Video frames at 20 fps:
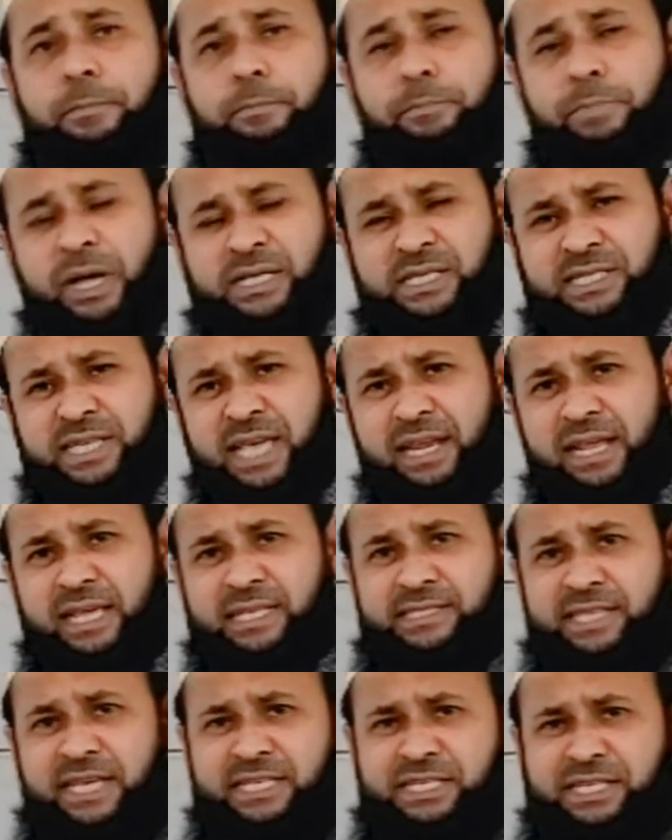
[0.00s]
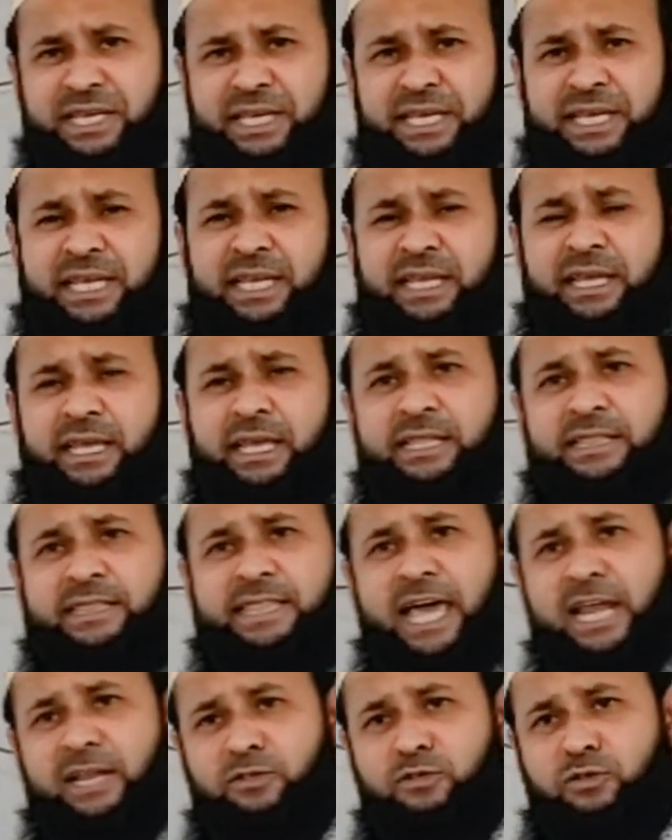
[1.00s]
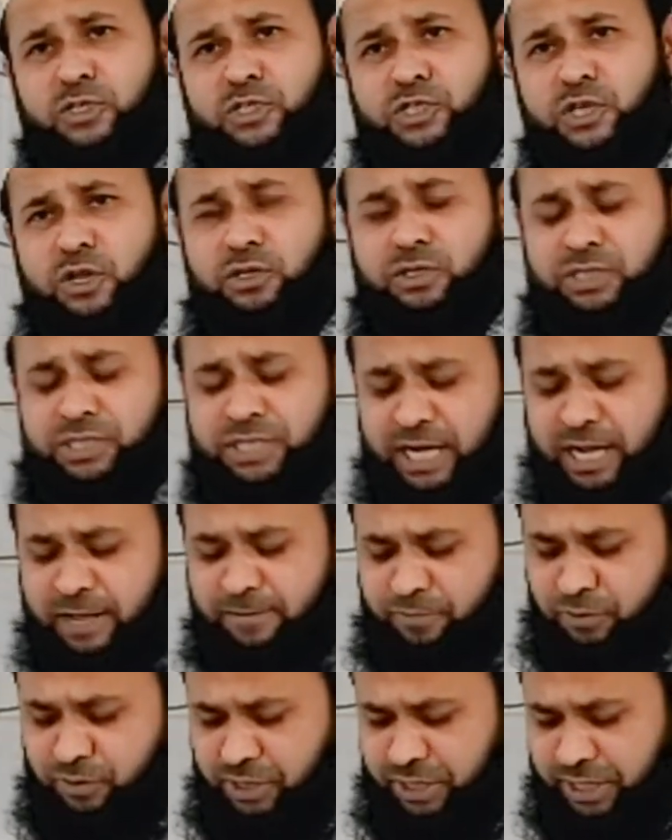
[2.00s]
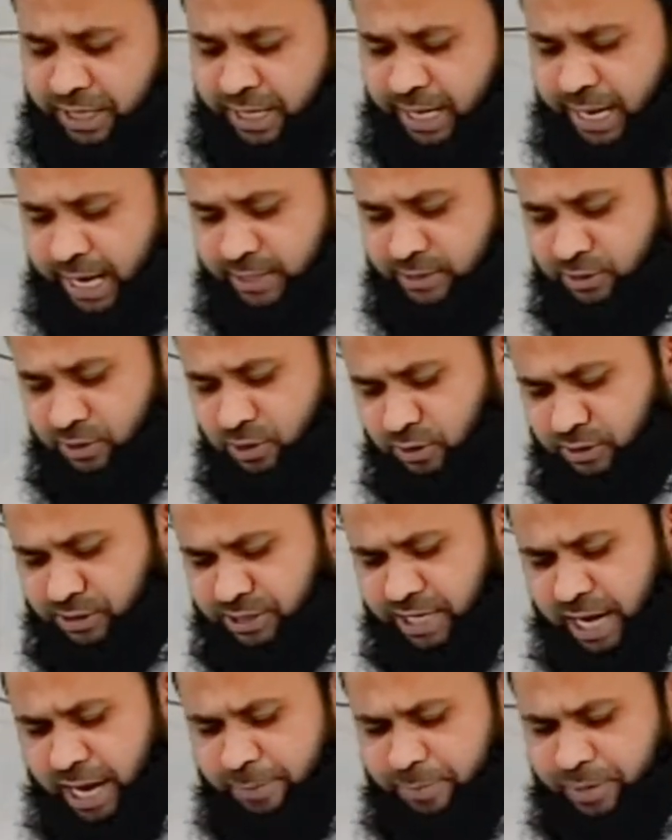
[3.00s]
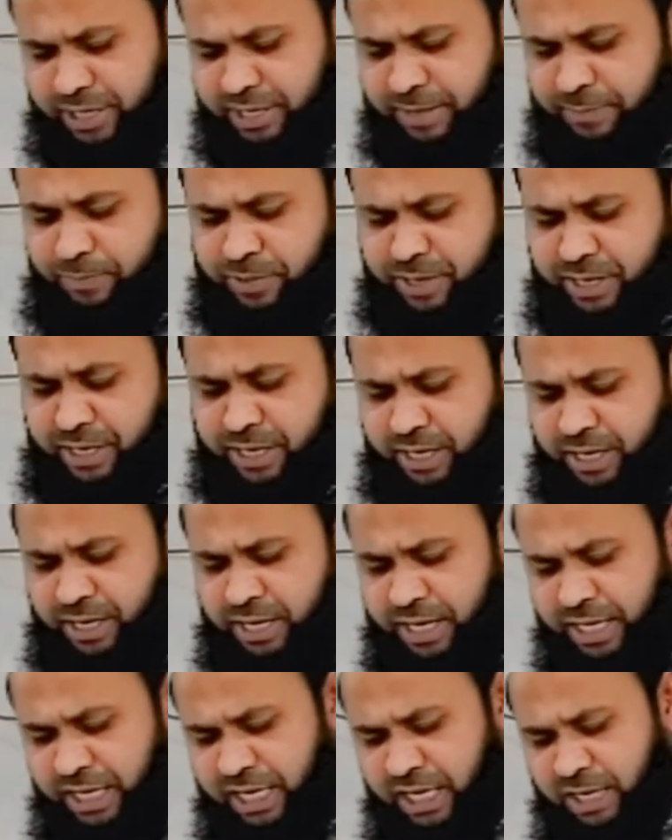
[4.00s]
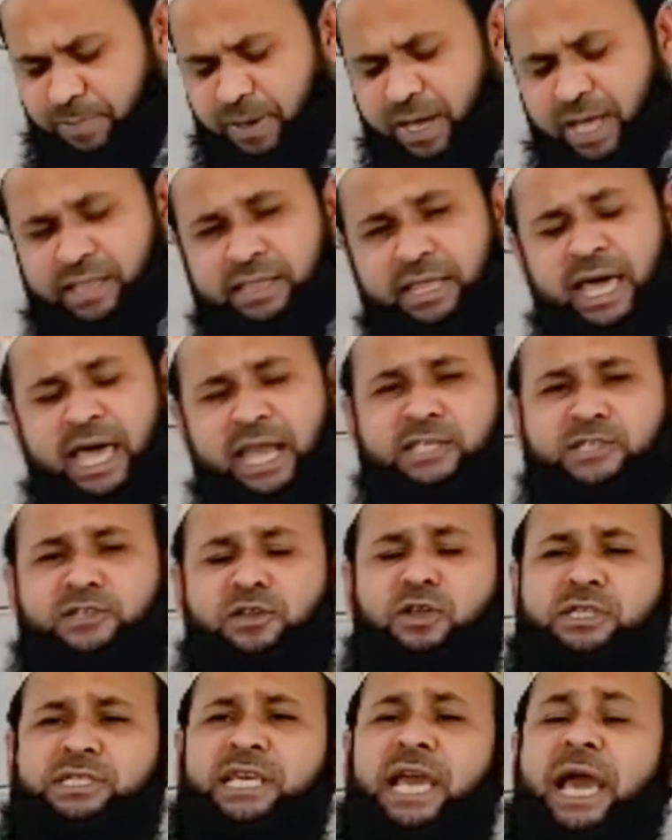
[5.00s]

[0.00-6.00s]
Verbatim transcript: বাদশাহ নাজ্জাসী তার দুজন সেনাপতি একজন হচ্ছে আমির ইবনে ইরবাদ আরেকজন হচ্ছে